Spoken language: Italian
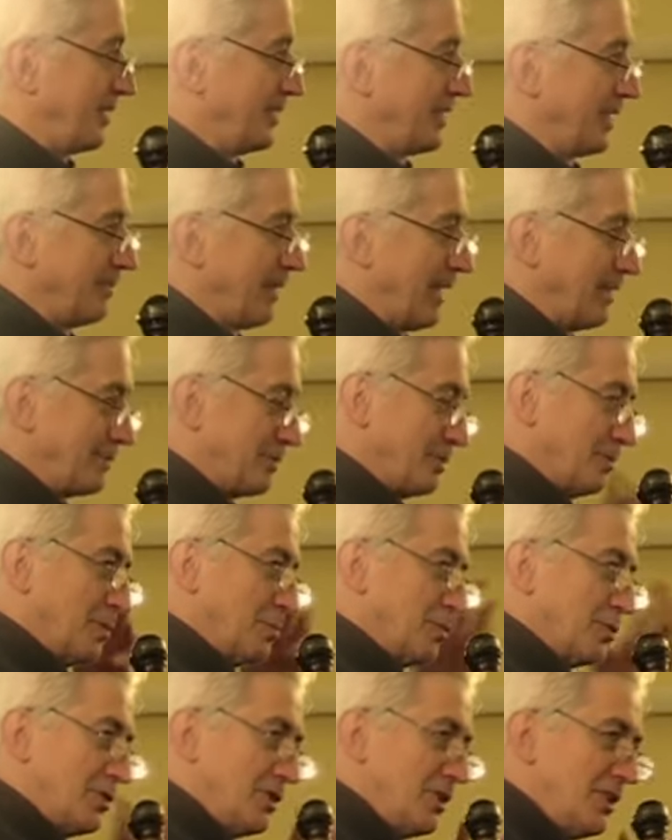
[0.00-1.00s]
dice, ma insomma
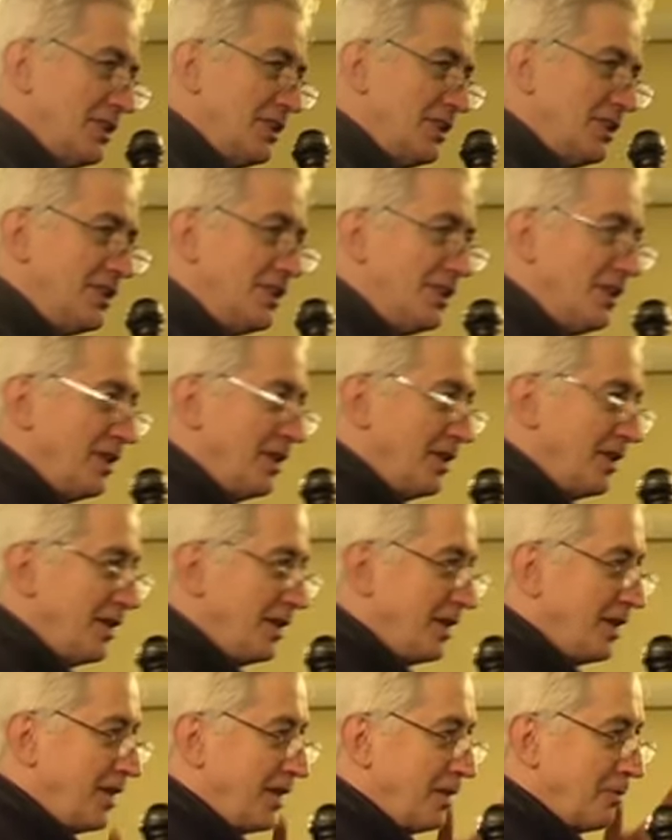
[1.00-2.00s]
Mondini,
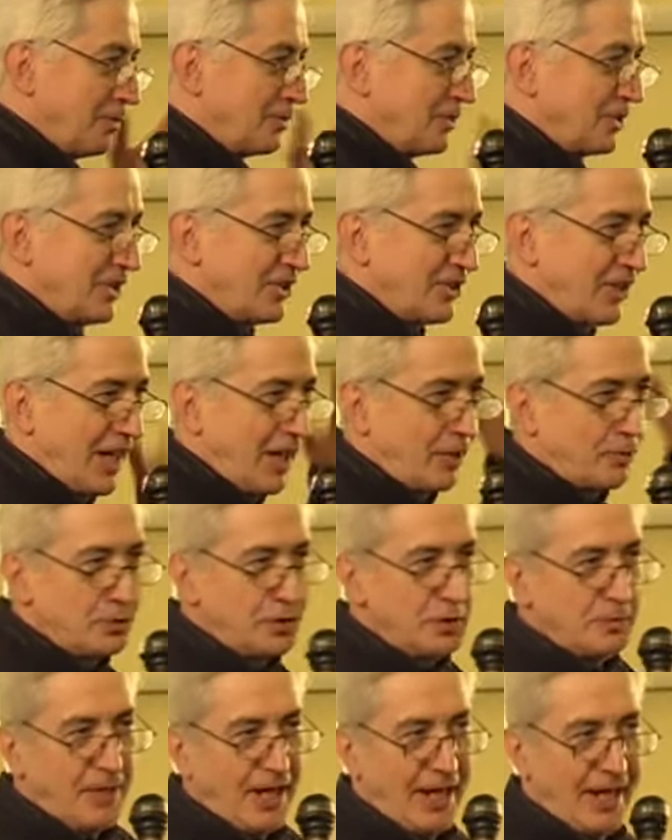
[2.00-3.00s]
Mondini ce l'ha
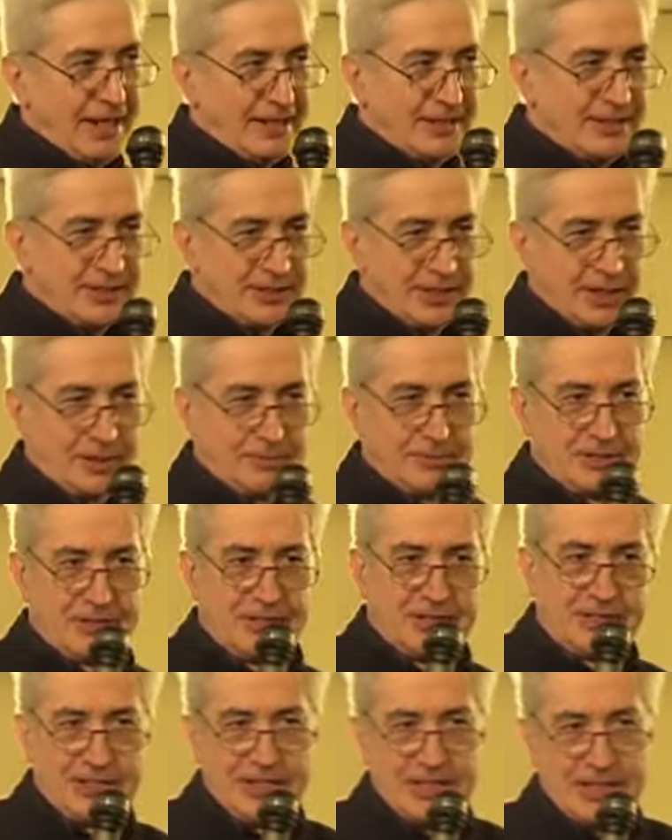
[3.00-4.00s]
qui i medici, la
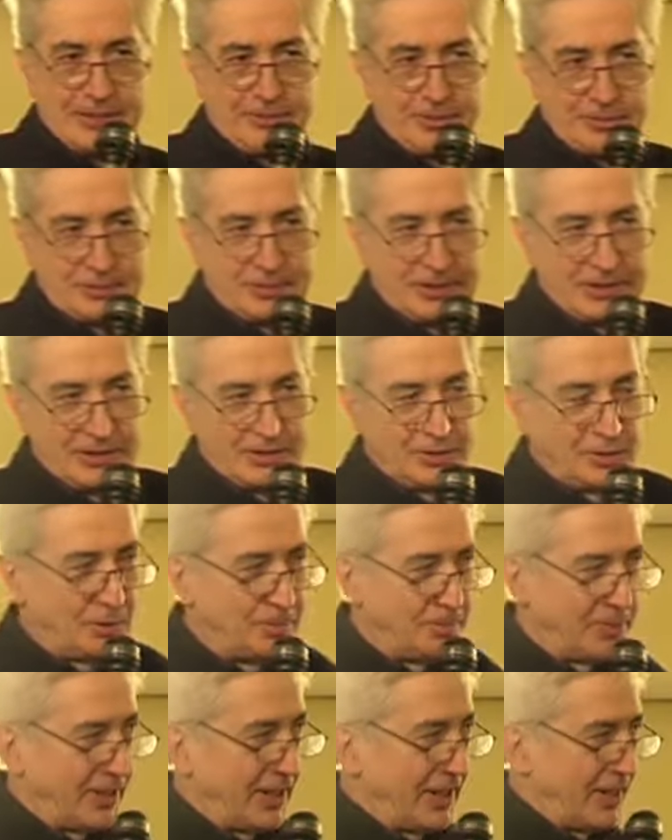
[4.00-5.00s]
medicina, proprio partito
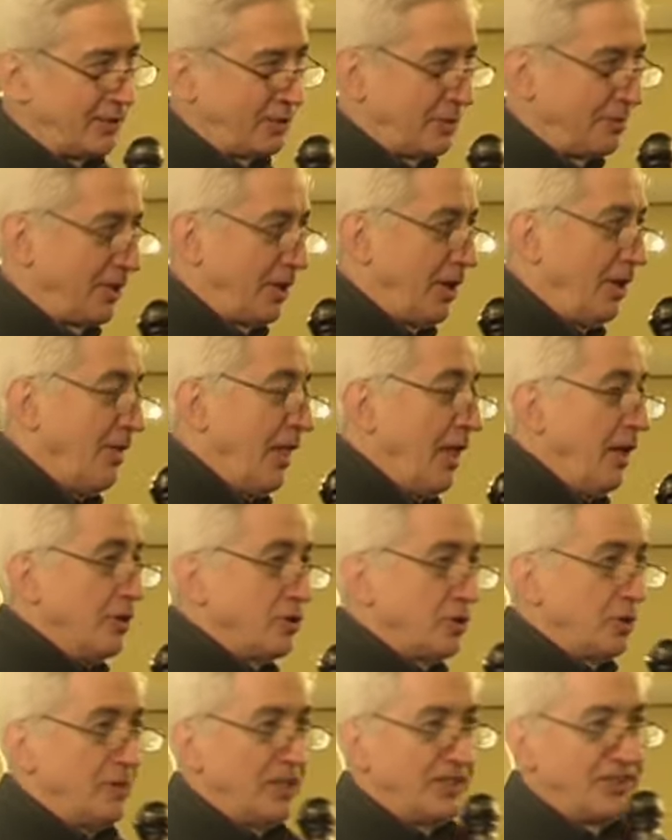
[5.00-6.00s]
preso, però
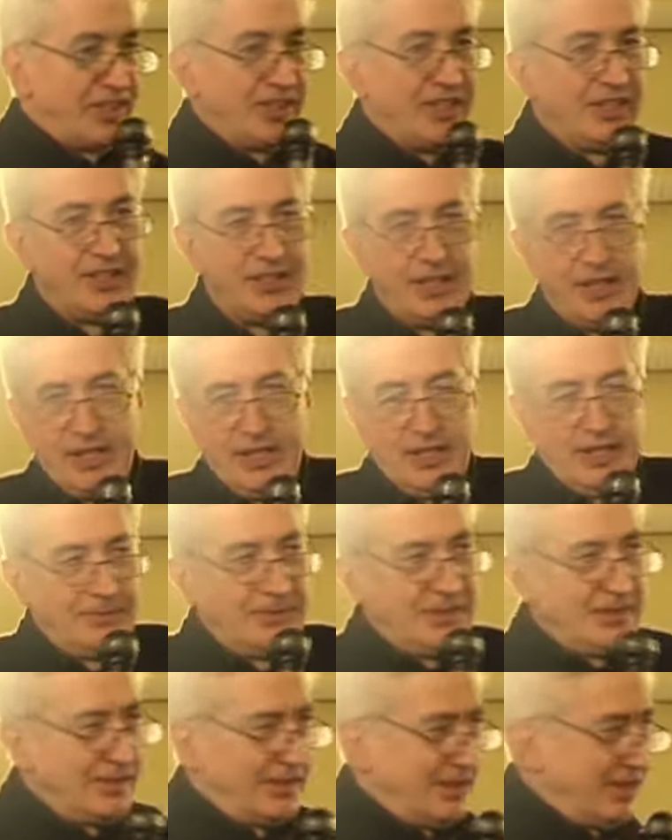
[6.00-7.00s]
insomma sì, la
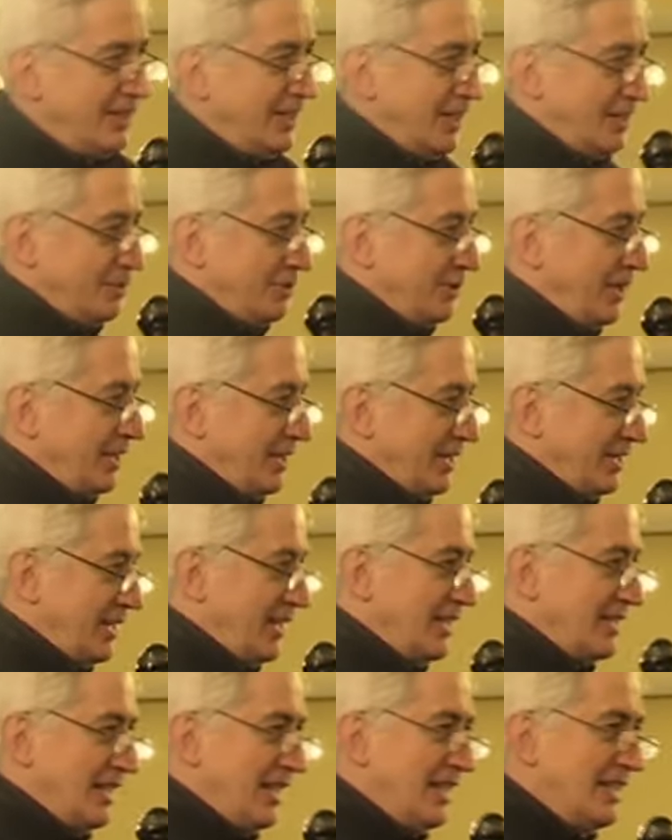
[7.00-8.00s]
medicina non è una
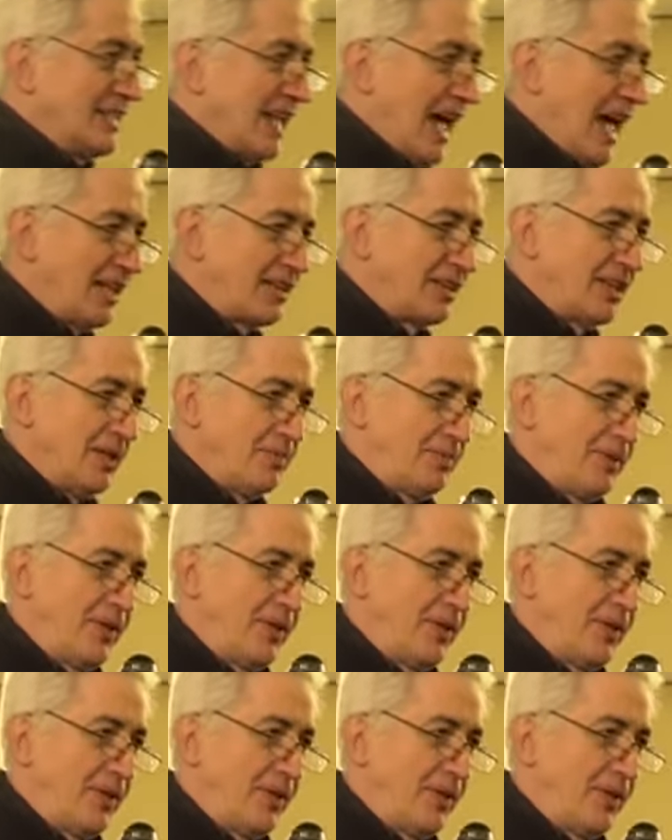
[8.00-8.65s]
scienza esatta,